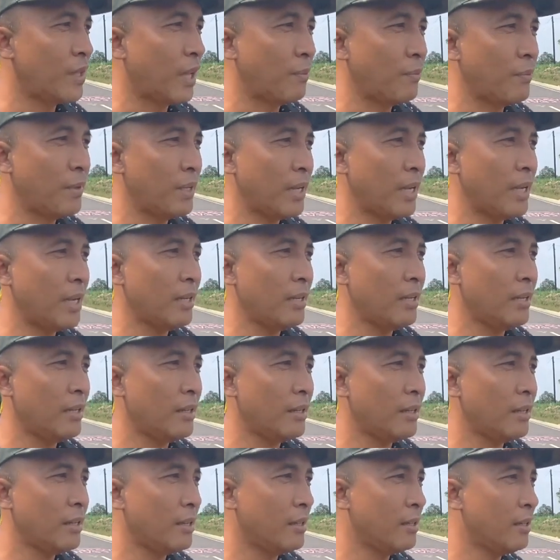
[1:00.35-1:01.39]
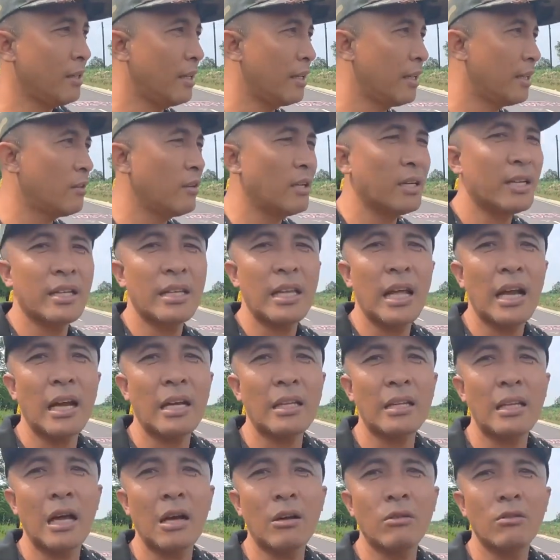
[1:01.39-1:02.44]
Tapi kan ya itulah kita
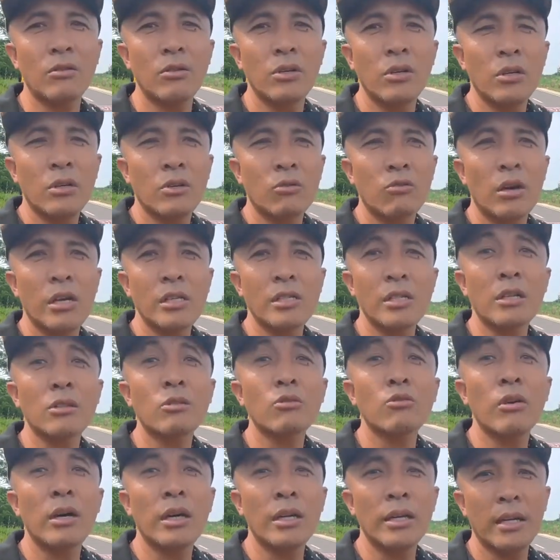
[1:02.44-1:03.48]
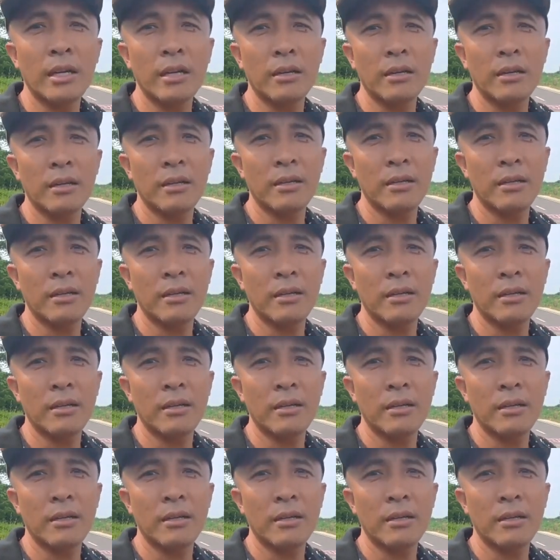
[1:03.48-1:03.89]
nggak tahu kuasa Tuhan ya.